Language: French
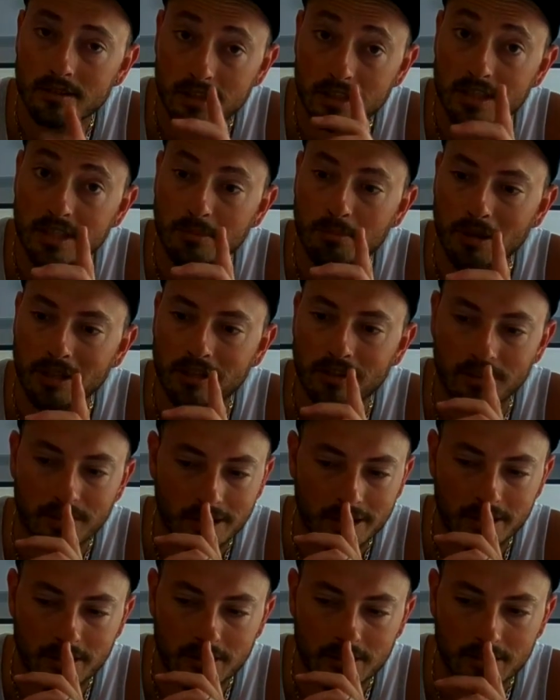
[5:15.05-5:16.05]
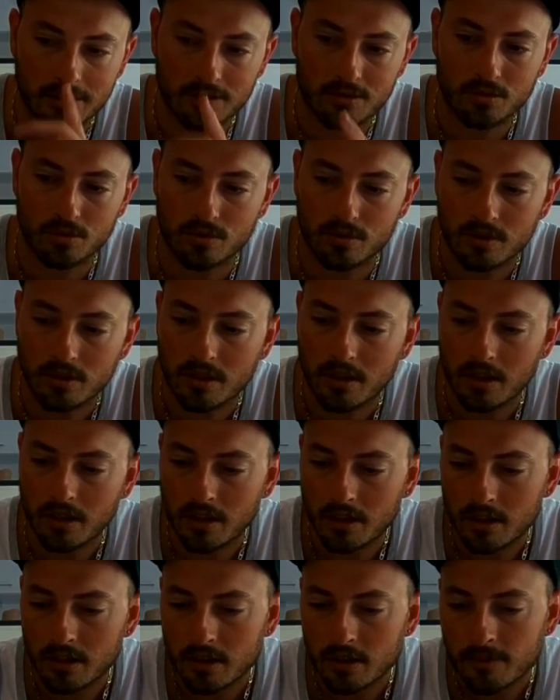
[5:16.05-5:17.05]
Si je dis pas de conneries, hein, attention.
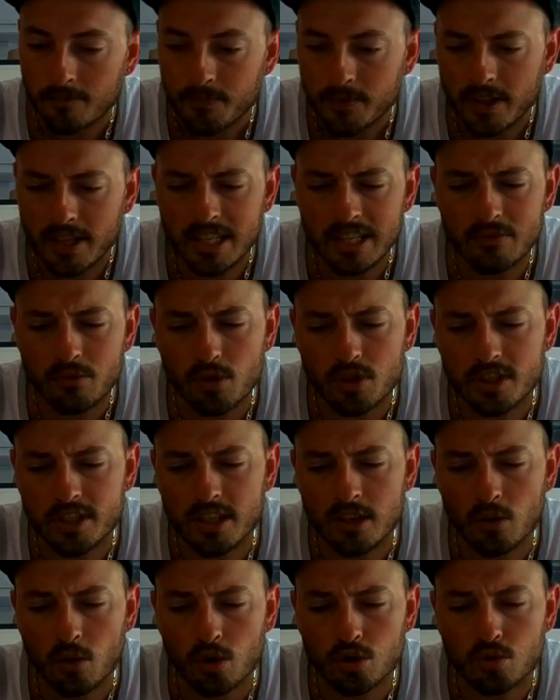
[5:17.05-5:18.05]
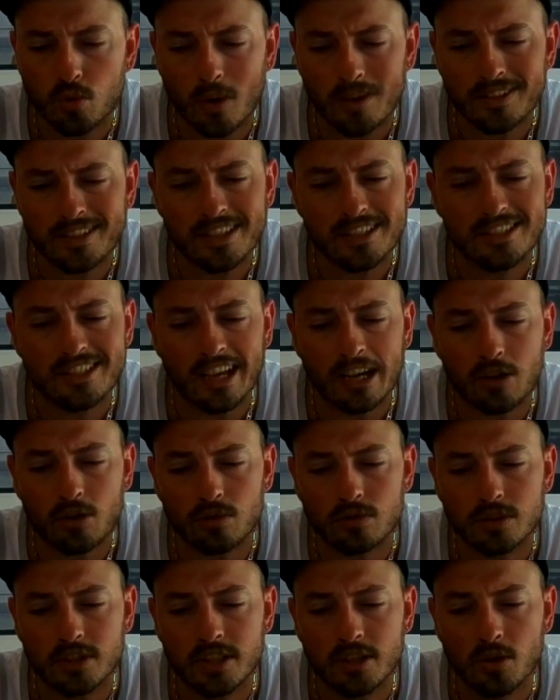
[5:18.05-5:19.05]
Et niveau kilo, je crois que c'est
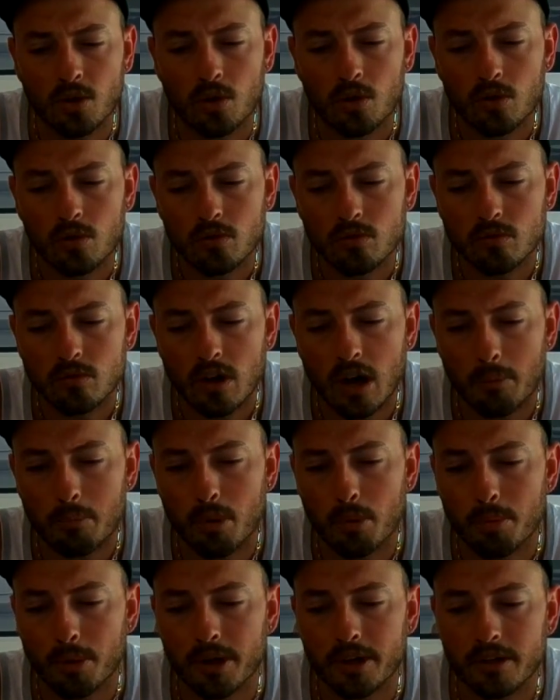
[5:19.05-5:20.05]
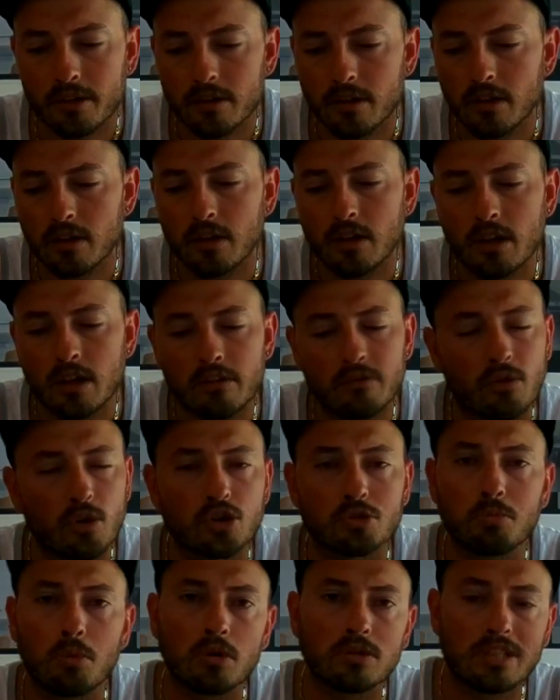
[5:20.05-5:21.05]
50 kilos, à peu près.
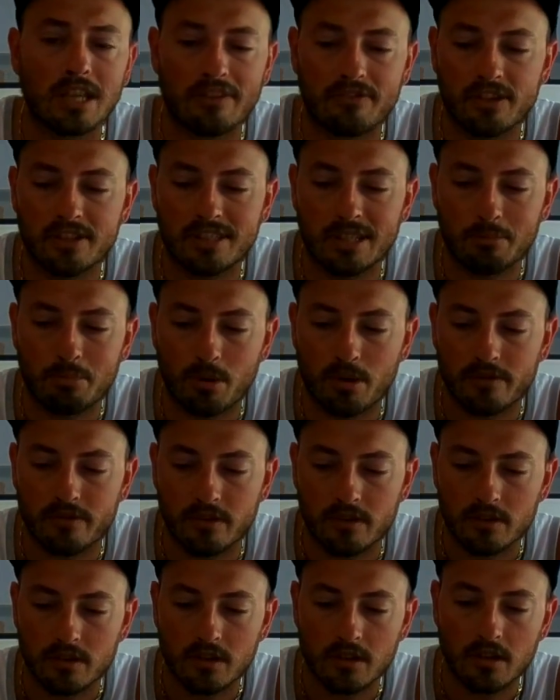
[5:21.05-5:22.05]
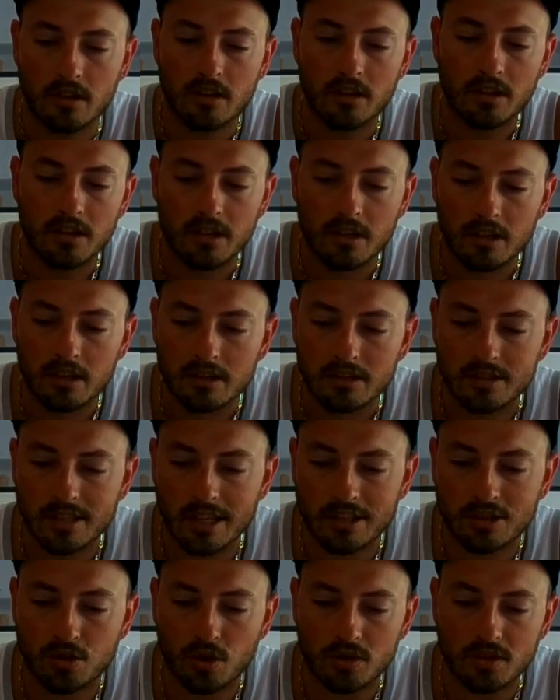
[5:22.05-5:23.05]
Franchement, ça a fait ses preuves. Hein. Ça
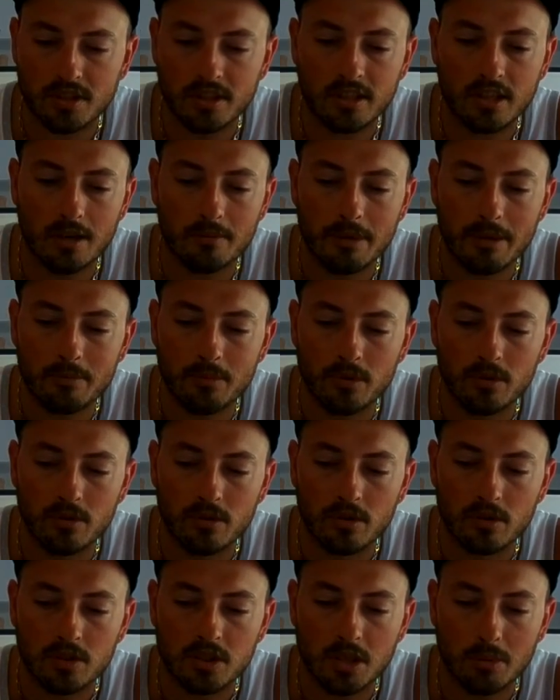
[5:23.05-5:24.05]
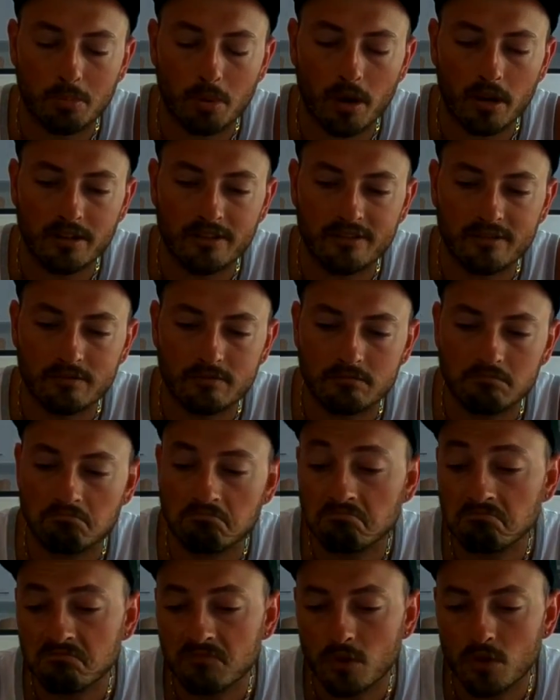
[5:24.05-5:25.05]
a sorti quand même, je euh, je sais pas, une
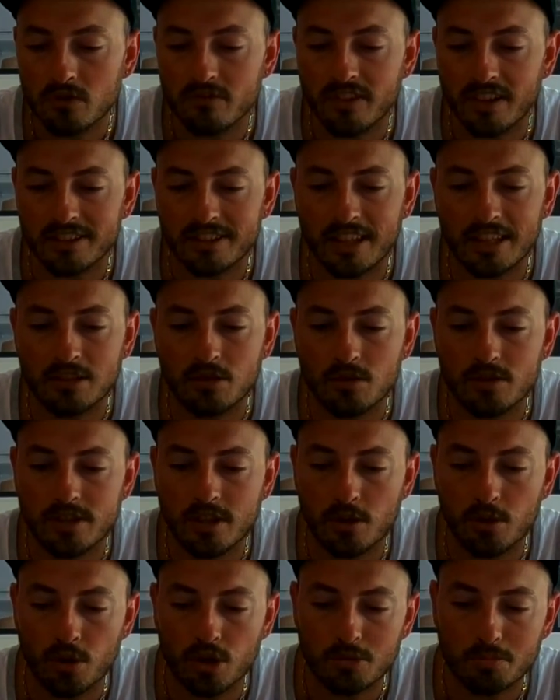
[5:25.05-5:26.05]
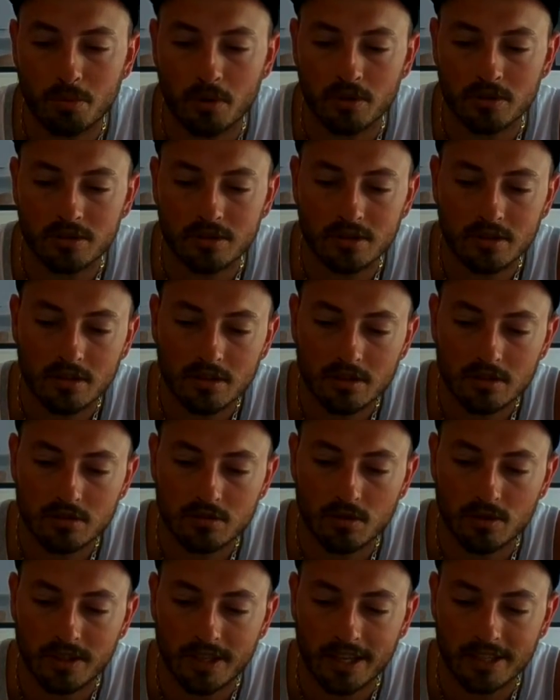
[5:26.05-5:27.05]
une vingtaine de silures, je pense,
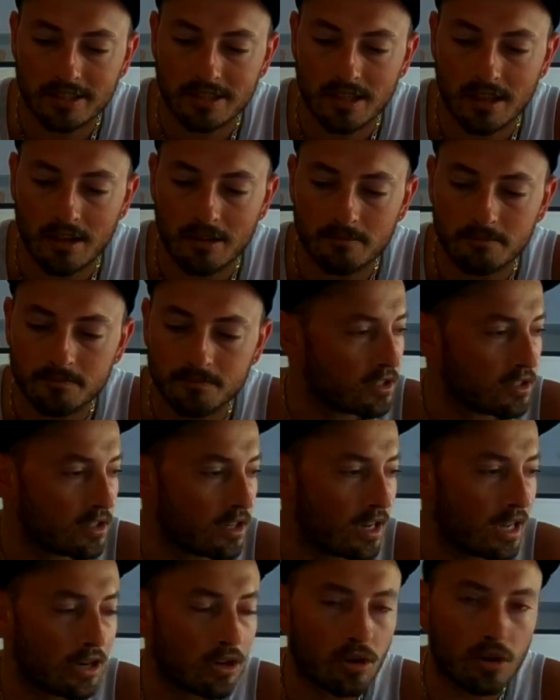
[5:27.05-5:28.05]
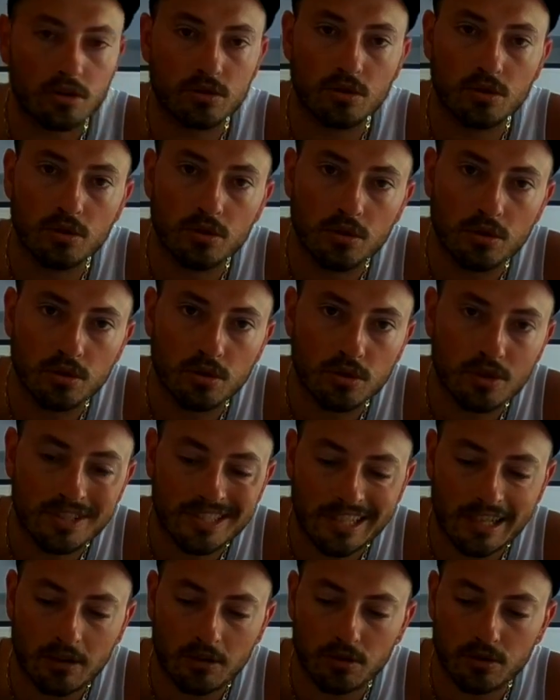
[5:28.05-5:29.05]
cette tresse là, allant de
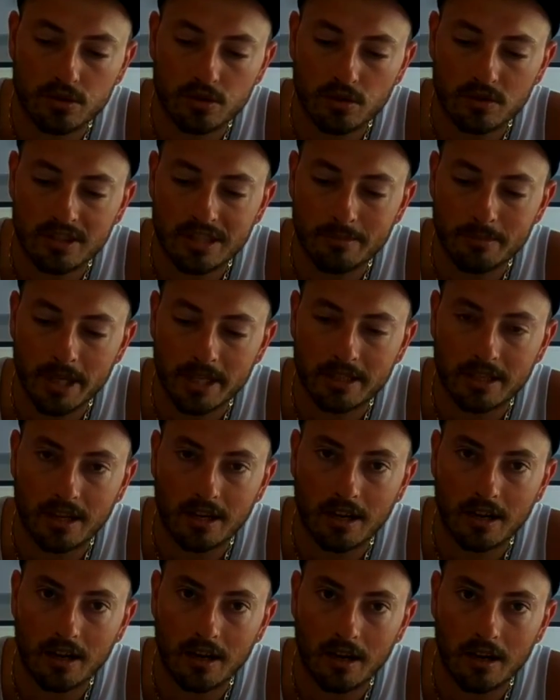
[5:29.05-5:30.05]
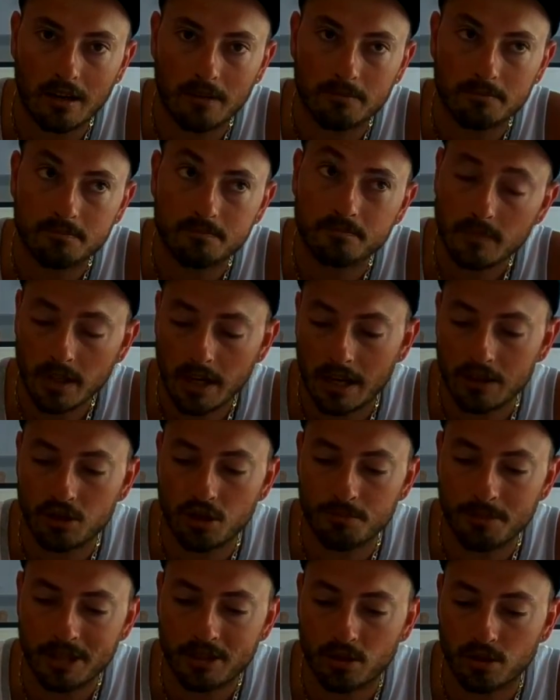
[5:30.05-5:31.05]
50 cm à, à
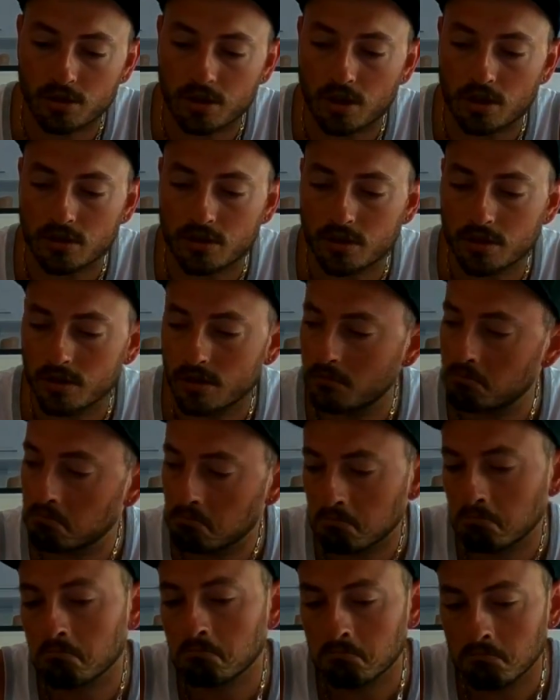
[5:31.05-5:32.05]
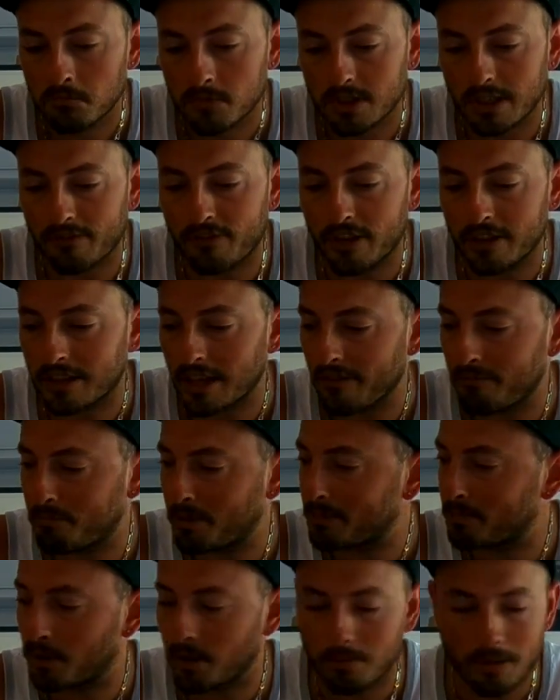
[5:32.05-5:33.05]
2 m Ça fait le taf,
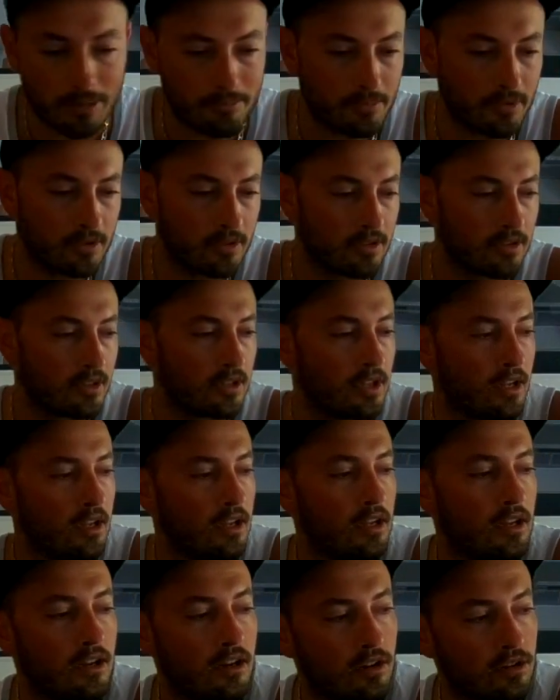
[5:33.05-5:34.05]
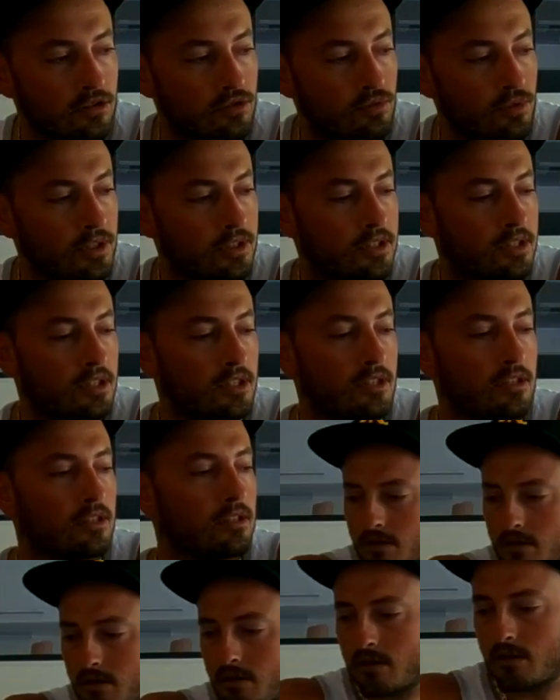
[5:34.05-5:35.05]
pas de problème. Ensuite,
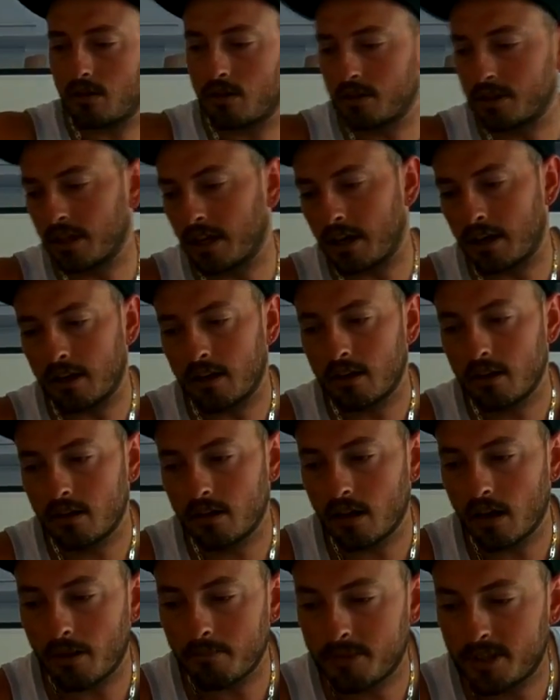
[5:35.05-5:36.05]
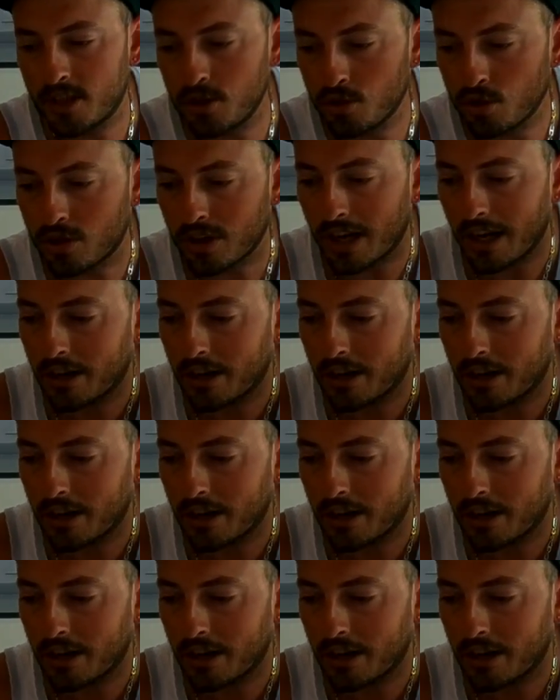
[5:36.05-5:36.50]
on a un petit nœud de